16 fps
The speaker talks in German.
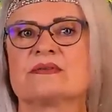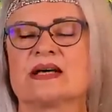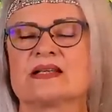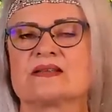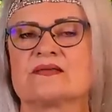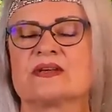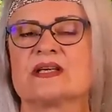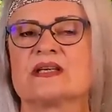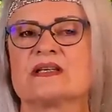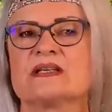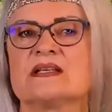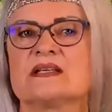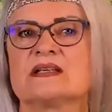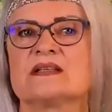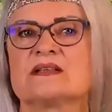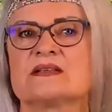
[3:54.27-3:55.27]
was
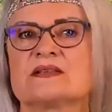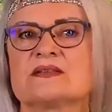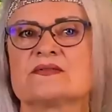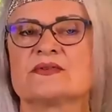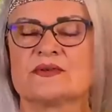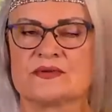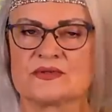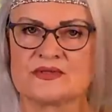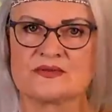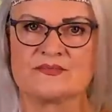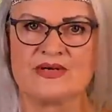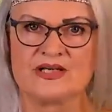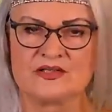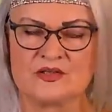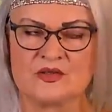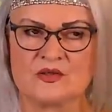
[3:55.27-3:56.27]
wichtig ist für uns
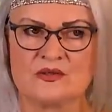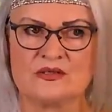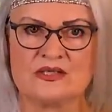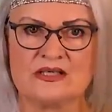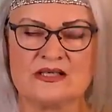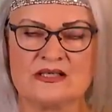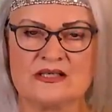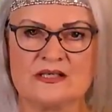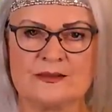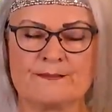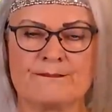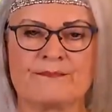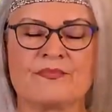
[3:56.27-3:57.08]
persönlich,